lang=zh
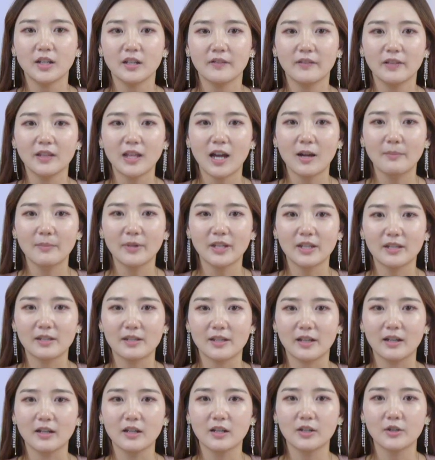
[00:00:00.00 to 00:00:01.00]
因为他们以
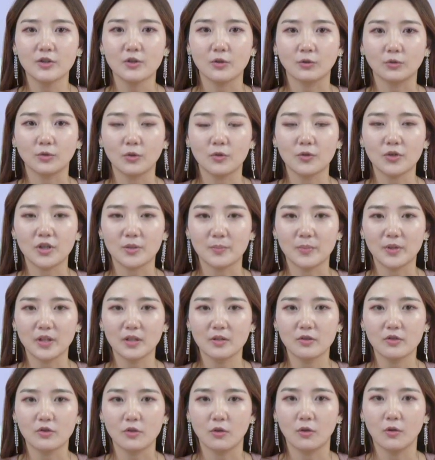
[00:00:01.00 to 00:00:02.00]
前喝酒都是
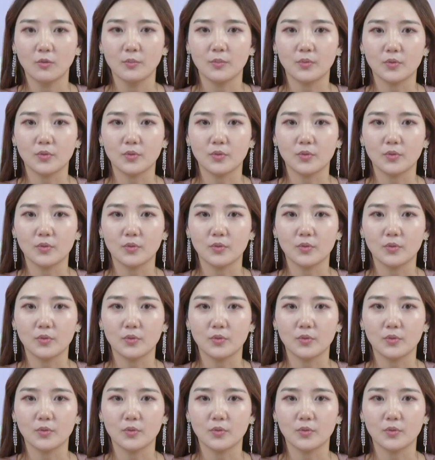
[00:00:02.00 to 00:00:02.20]
拼酒，